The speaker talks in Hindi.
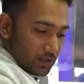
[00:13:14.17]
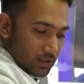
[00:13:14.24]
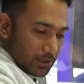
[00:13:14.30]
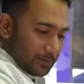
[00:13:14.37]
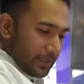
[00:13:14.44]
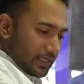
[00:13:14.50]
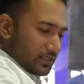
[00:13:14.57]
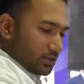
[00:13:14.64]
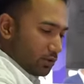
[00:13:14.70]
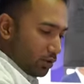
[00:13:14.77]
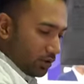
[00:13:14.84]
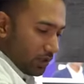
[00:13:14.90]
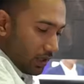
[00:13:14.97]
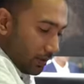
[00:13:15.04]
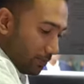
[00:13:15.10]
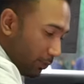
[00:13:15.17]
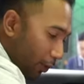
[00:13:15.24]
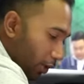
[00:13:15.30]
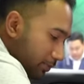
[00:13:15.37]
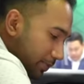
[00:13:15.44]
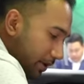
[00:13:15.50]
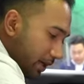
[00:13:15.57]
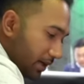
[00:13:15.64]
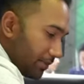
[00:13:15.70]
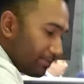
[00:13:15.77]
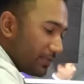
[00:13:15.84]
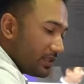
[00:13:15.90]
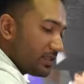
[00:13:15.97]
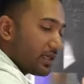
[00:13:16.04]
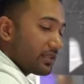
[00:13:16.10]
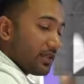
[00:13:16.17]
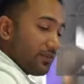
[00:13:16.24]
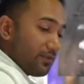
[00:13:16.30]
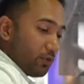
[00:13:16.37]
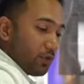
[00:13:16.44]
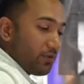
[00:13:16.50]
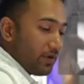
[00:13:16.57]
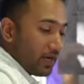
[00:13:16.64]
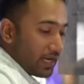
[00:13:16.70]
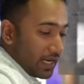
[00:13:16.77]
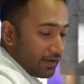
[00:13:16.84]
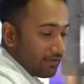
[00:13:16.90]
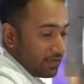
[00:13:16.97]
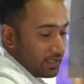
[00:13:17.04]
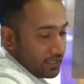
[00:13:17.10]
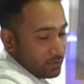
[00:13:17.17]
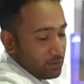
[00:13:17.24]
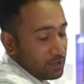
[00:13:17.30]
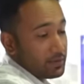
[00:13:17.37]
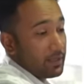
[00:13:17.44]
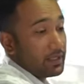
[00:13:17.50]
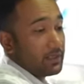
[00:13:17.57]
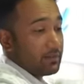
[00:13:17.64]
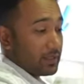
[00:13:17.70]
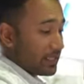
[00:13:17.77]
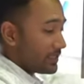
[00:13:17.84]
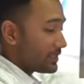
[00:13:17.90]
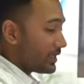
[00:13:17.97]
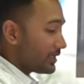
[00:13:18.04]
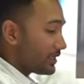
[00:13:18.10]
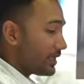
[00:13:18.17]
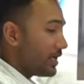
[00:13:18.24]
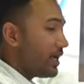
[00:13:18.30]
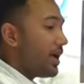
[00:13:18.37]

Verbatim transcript: स्पेस गुड बहुत बड़ा हम मिल जाता है फोर व्हील ड्राइव है ये तो एक्सपेक्ट हम कर ही रहे थे